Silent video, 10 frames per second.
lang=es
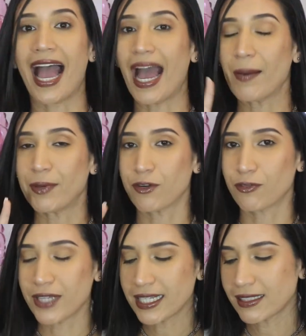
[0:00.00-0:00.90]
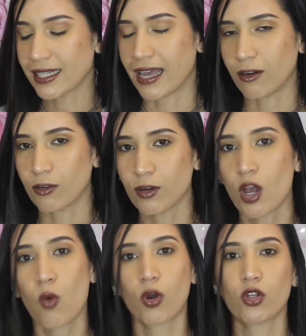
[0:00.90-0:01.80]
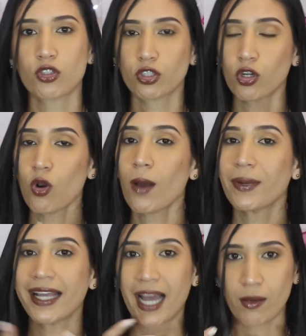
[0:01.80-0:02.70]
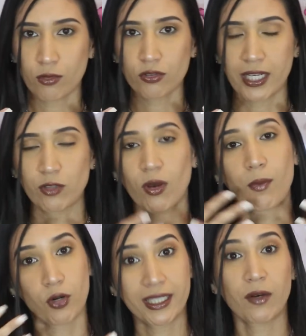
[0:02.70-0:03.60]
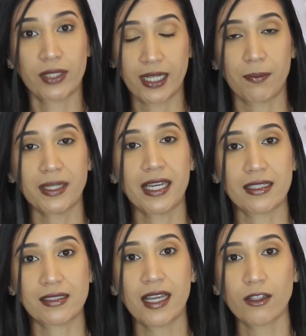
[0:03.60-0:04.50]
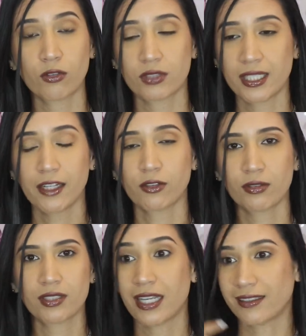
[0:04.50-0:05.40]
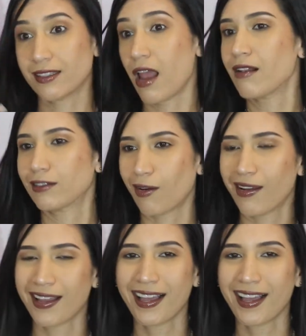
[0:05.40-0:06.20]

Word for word: Ah, pero fíjense algo. Cuando nosotros lo aplicamos, eso aporta a nuestra piel, ¿cierto? ¿Cierto? Sí, cierto.